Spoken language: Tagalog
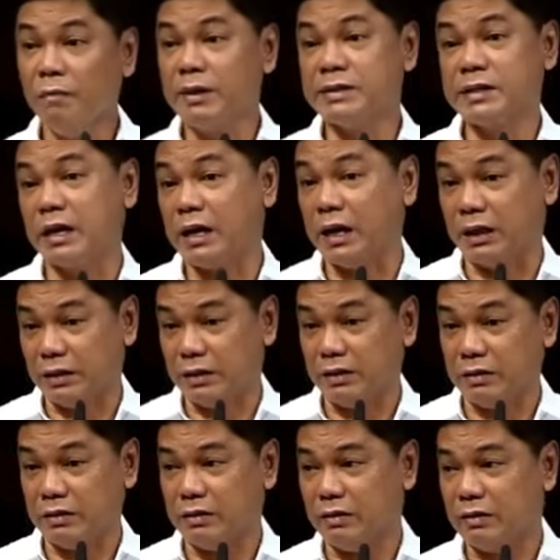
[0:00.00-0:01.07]

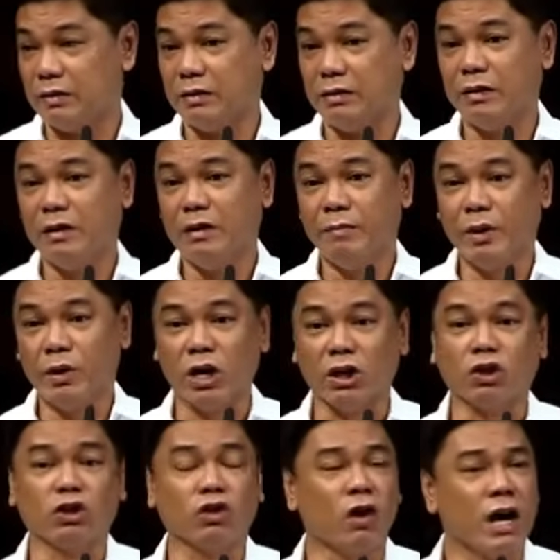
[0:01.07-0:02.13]
Masakit. Pero
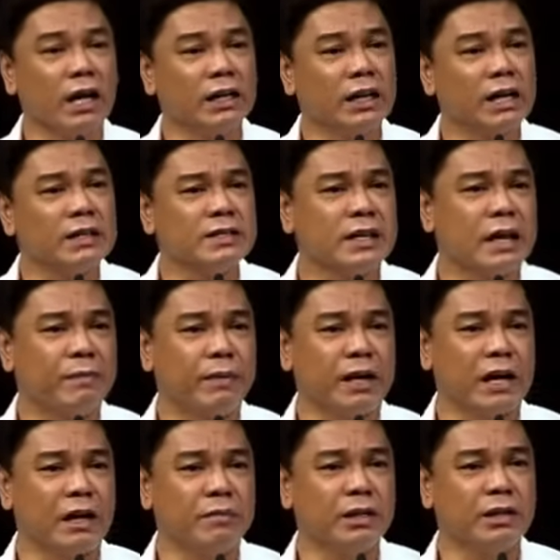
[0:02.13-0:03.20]
katotohanan sa
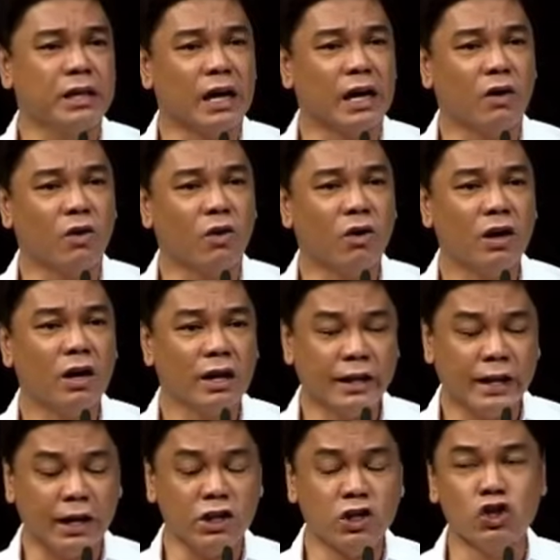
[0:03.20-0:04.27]
napakaraming tao
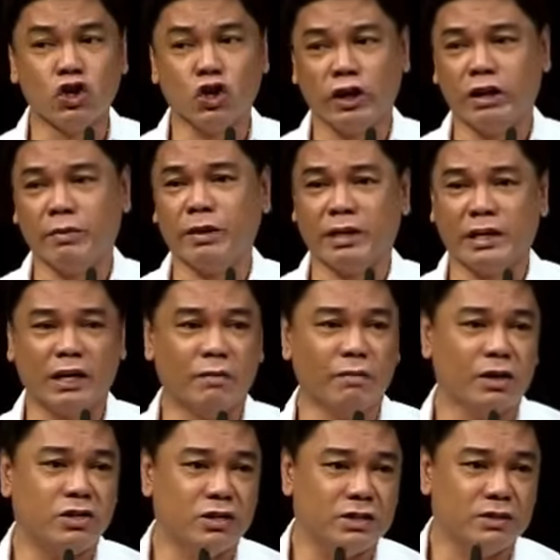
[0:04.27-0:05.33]
na enjoy naman talaga
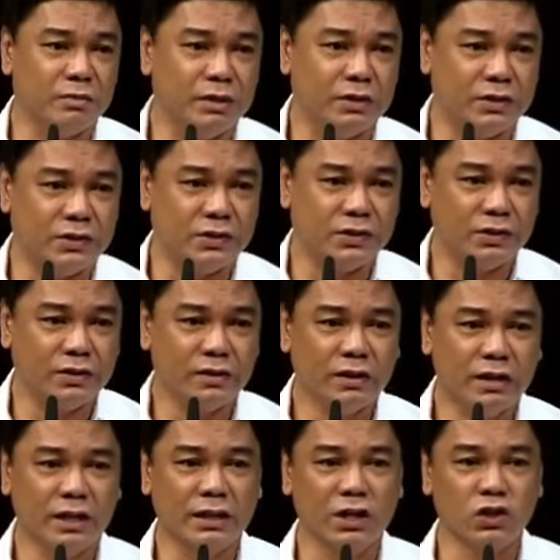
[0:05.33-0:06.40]
magchismis
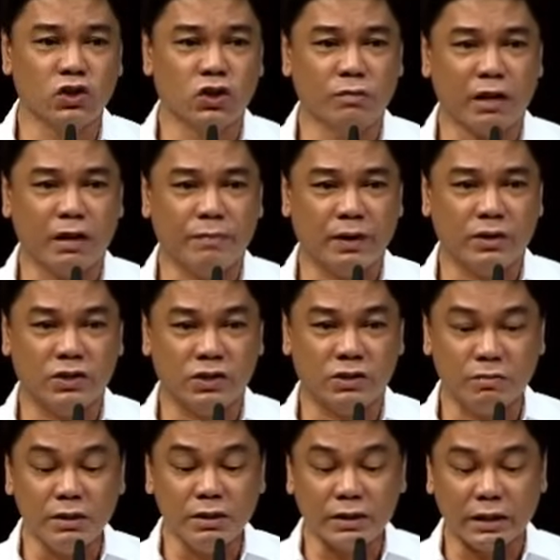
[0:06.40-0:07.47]
at enjoy
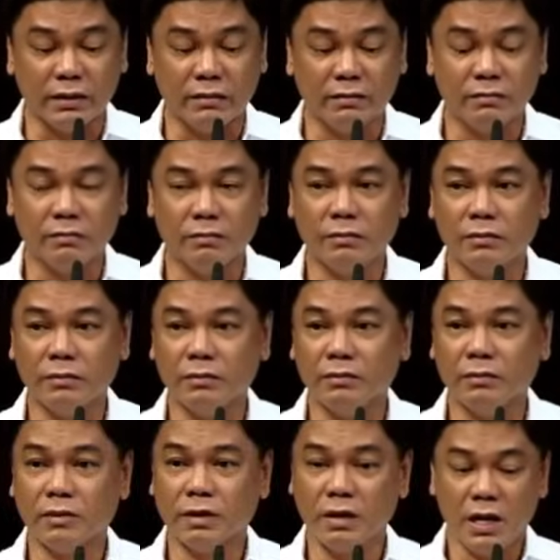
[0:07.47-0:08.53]
makipagchismisan.
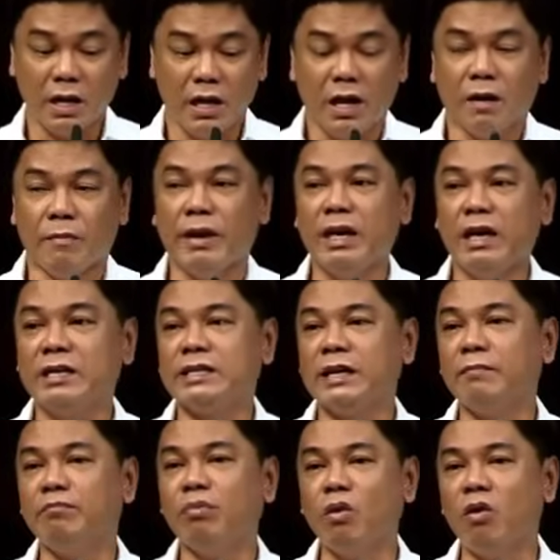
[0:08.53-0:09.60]
May
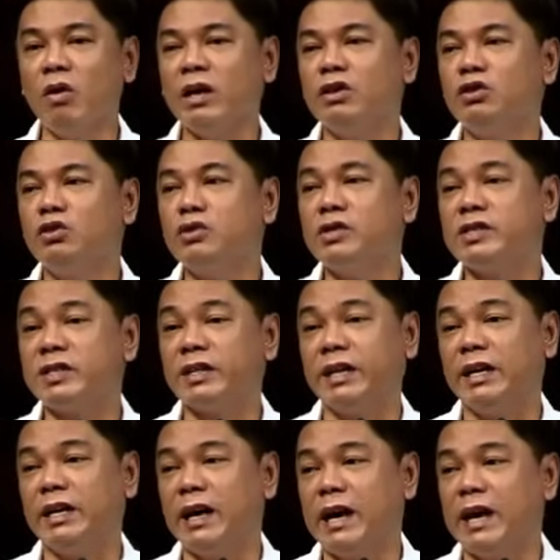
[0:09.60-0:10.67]
isang buong
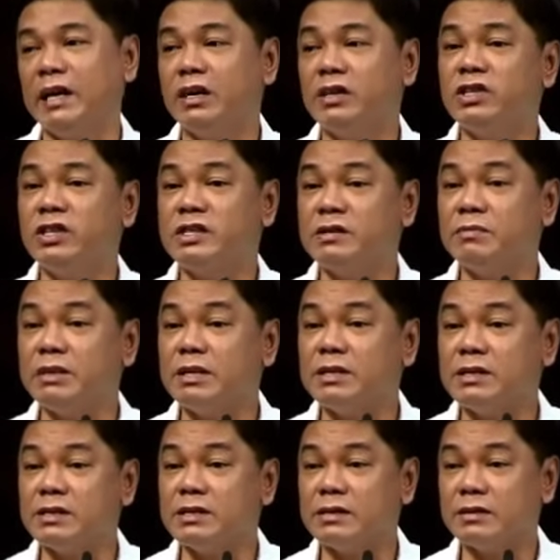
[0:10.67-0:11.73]
industriya na nga ng
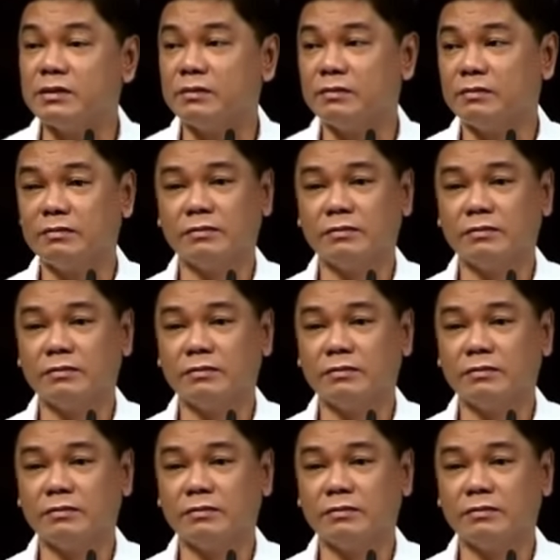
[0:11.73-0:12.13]
chismis.